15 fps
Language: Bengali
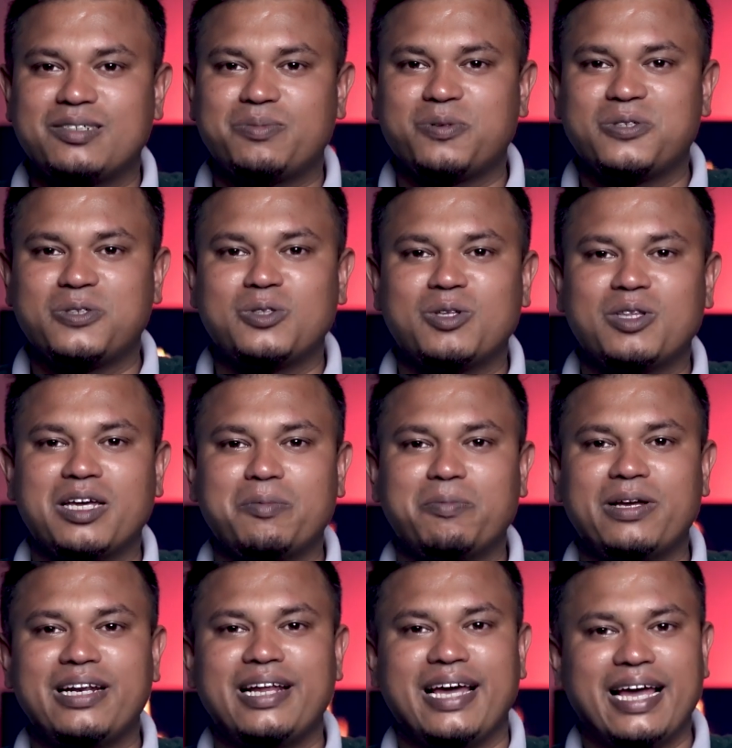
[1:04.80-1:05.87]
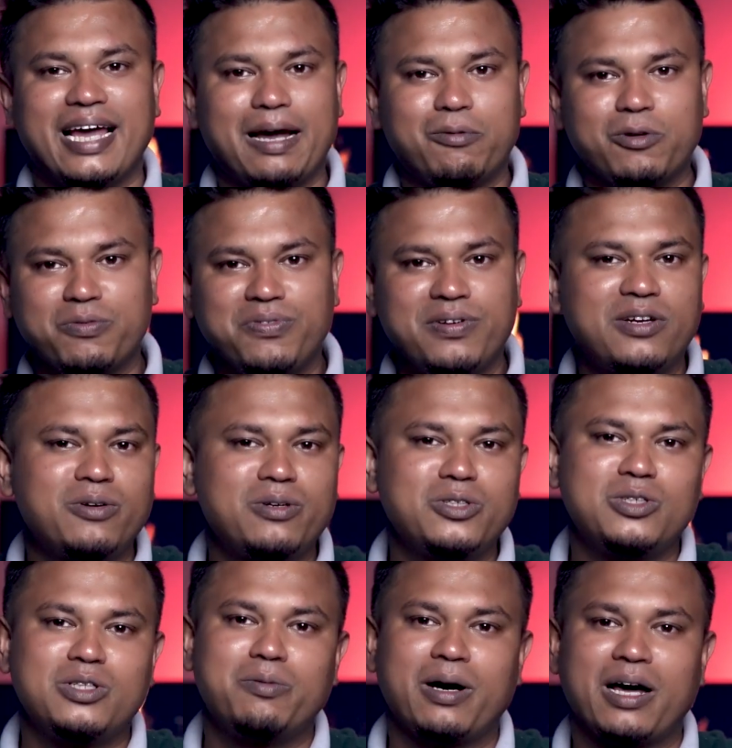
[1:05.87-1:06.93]
শেষ পর্যন্ত দেখবেন এবং ভিডিওটি
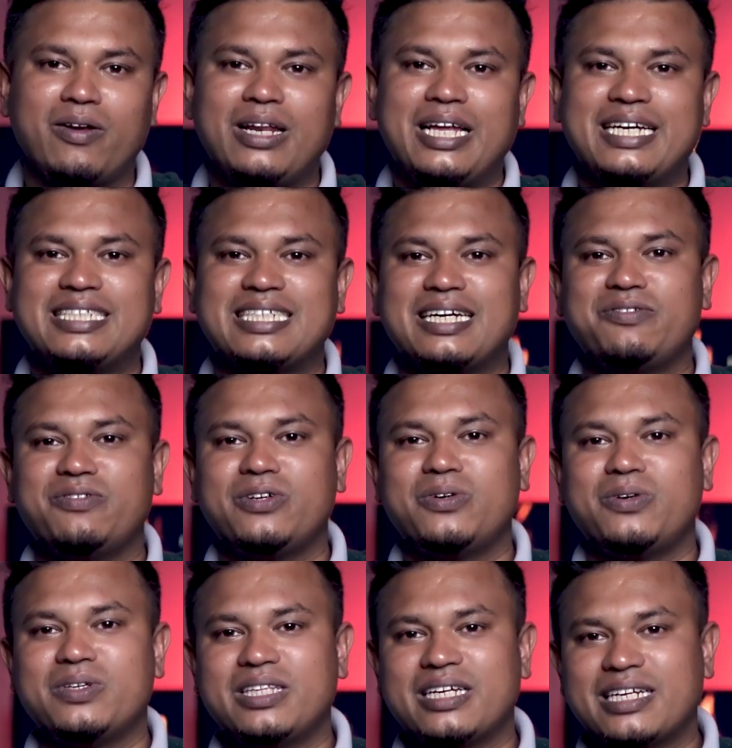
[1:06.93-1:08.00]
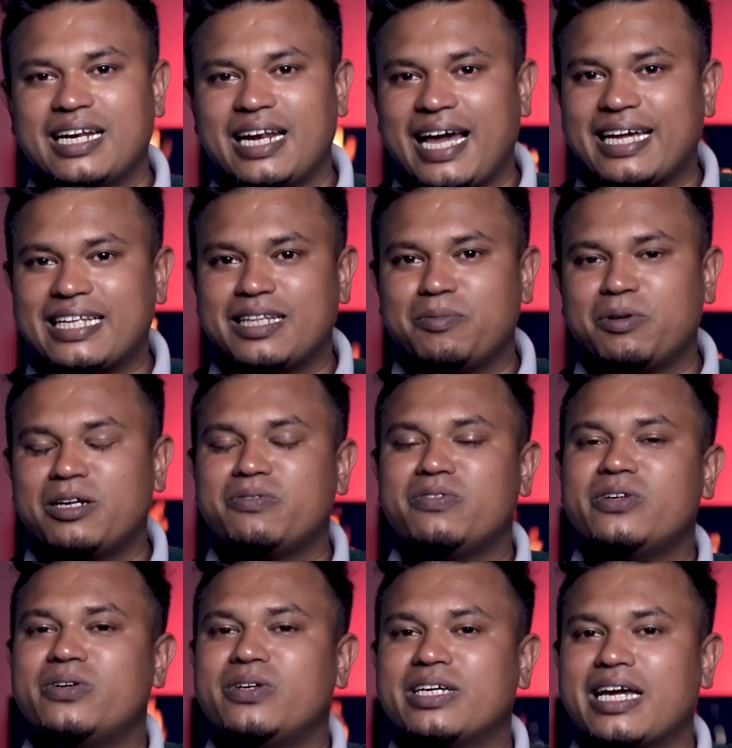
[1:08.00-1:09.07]
যদি ভালো লেগে যায় ভিডিওটিতে একটি লাইক দিবেন
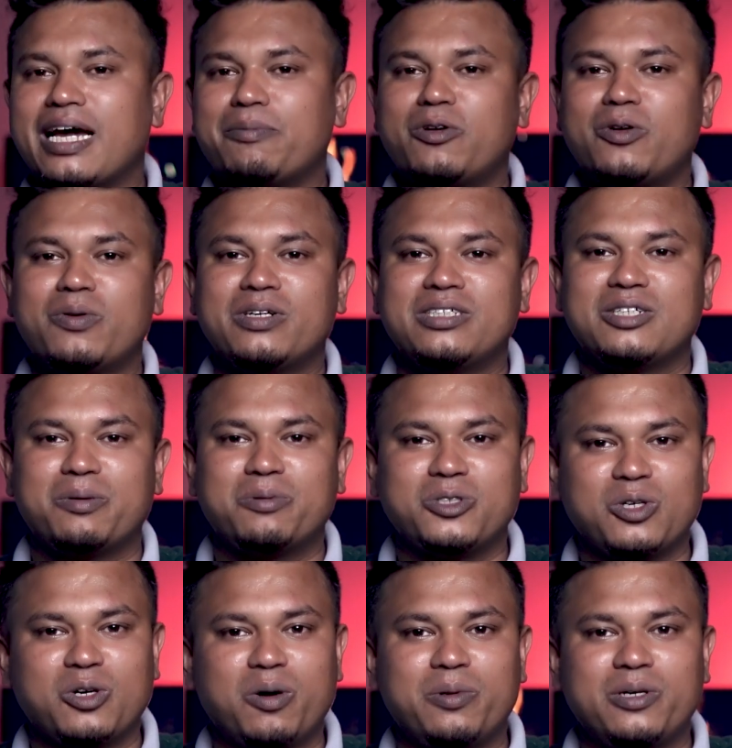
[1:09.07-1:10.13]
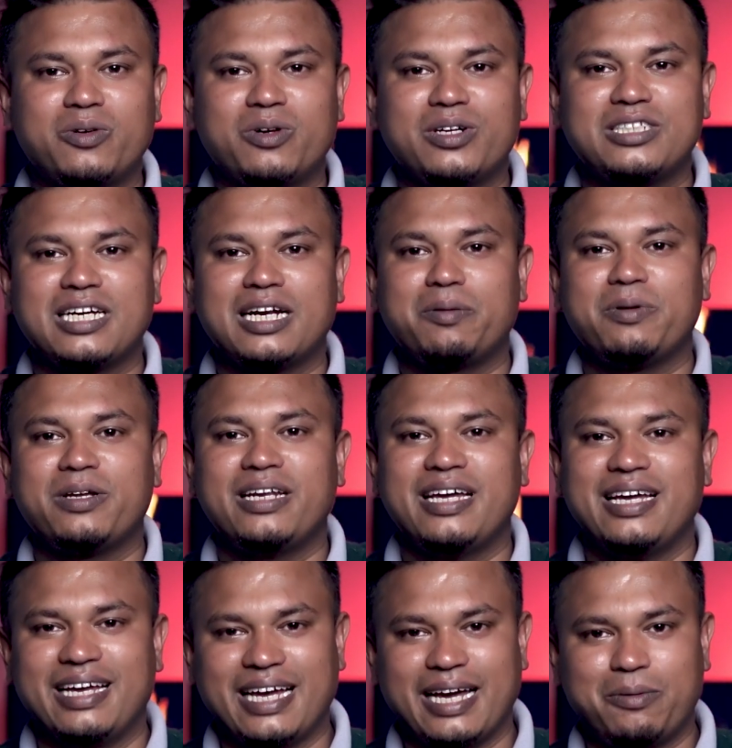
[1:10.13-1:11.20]
ভিডিওটি কেমন হয়েছে অবশ্যই কমেন্ট করে জানাবেন
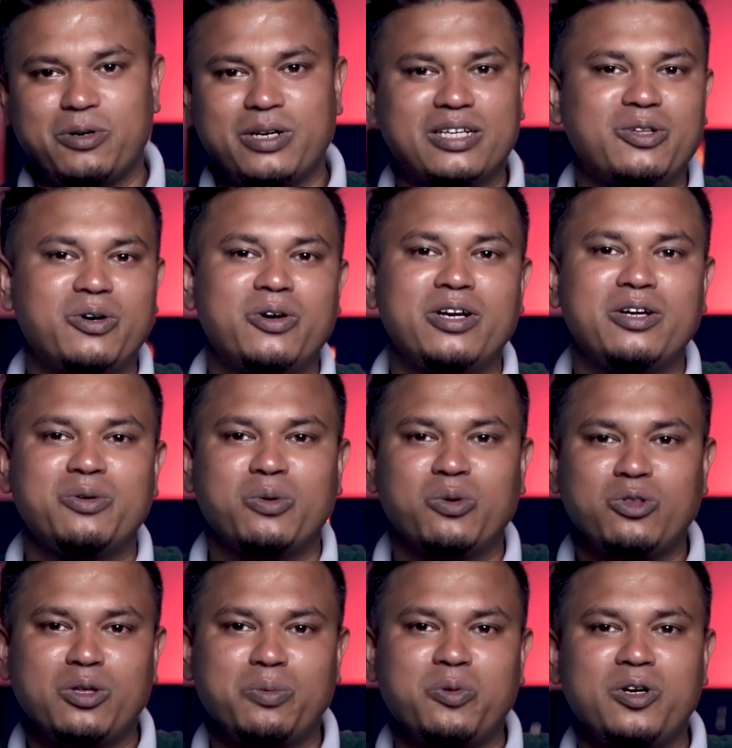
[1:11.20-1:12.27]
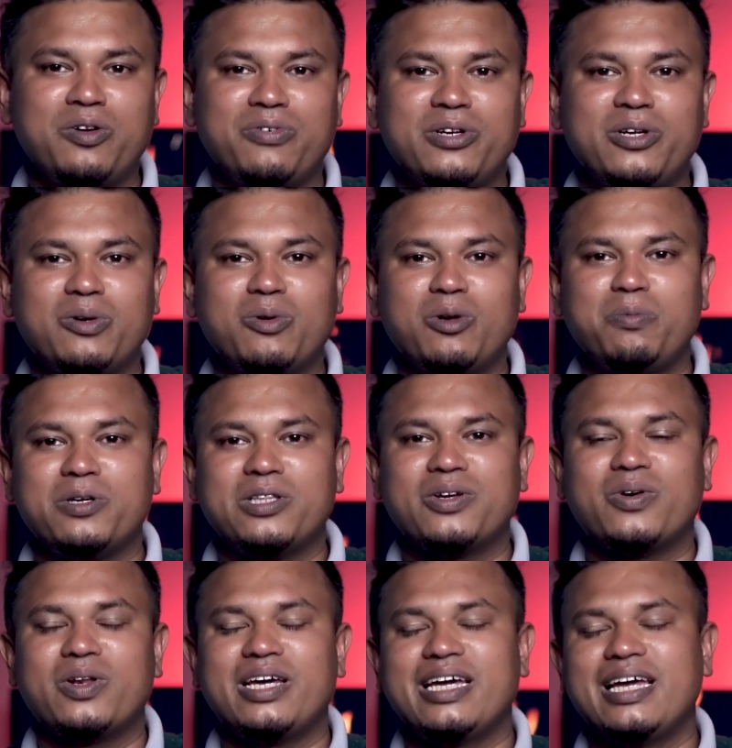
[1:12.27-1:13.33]
এবং এই ধরনের গুরুত্বপূর্ণ ভিডিওগুলো পেতে
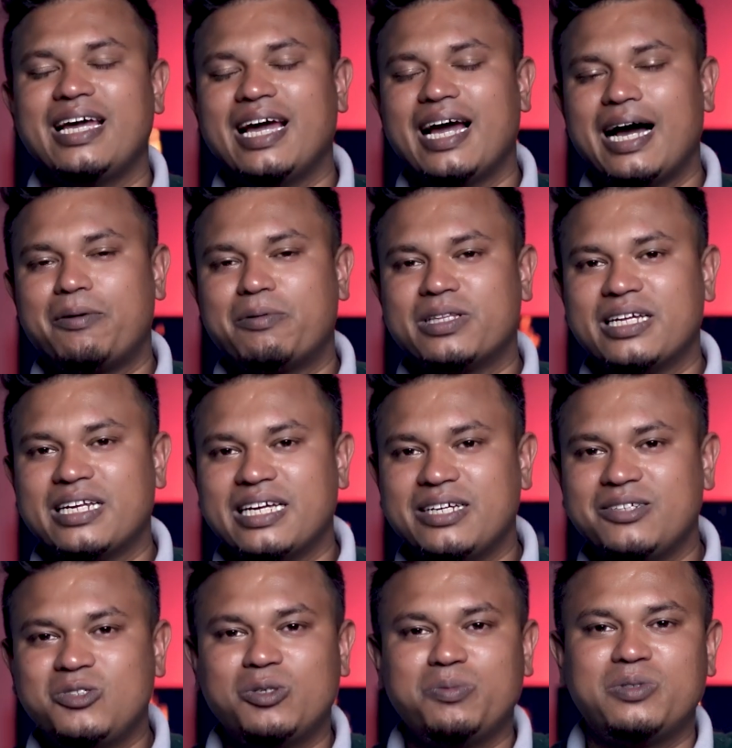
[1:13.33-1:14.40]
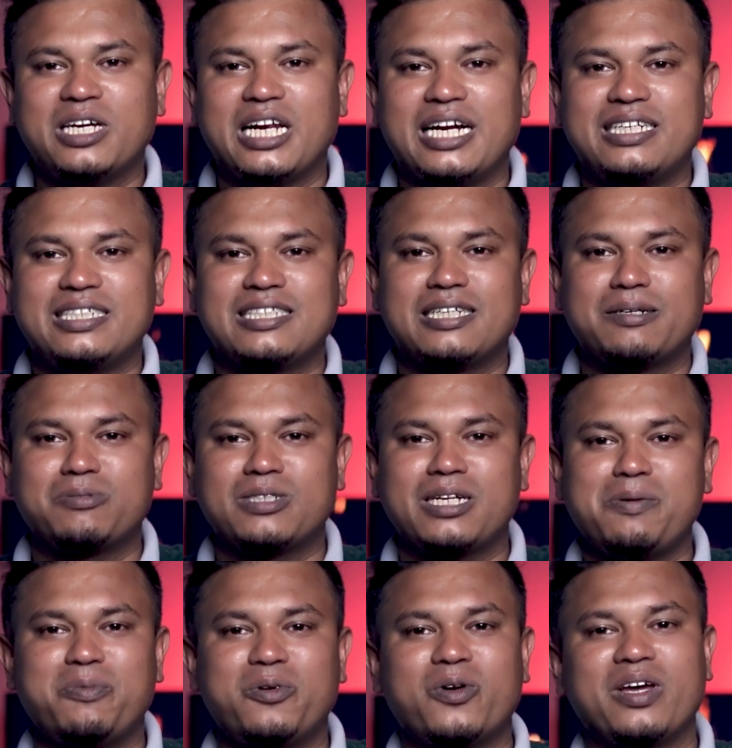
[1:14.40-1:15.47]
হলে আমাদের ইউটিউব চ্যানেলটি
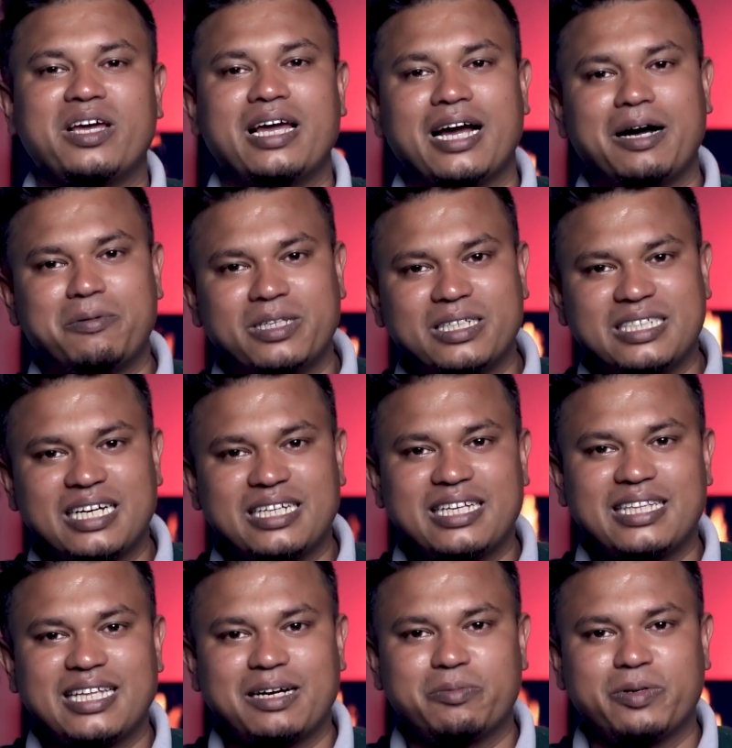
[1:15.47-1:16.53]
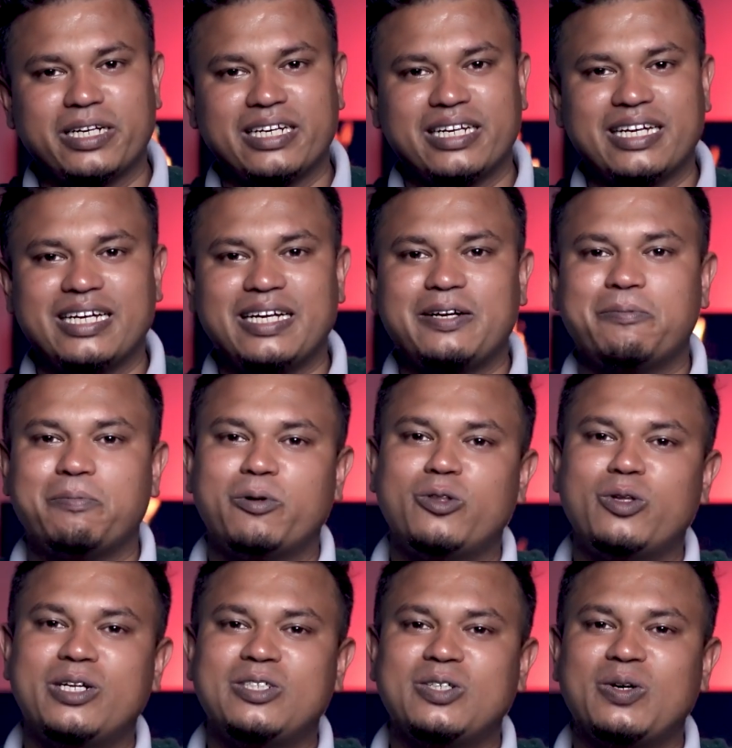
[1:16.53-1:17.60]
সাবস্ক্রাইব করে আমাদের সাথেই থাকবেন
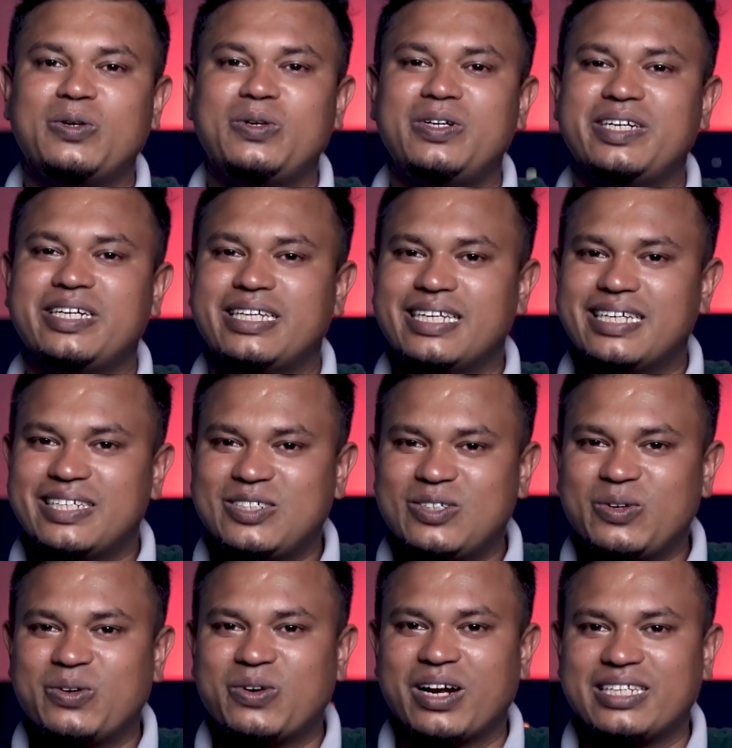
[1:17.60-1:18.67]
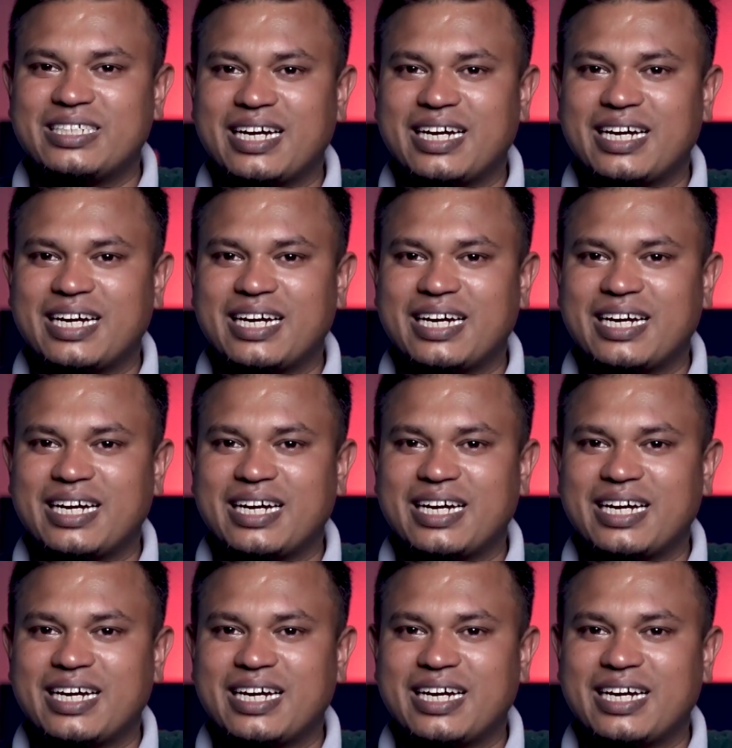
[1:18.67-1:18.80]
বন্ধুরা চলুন শুরু করা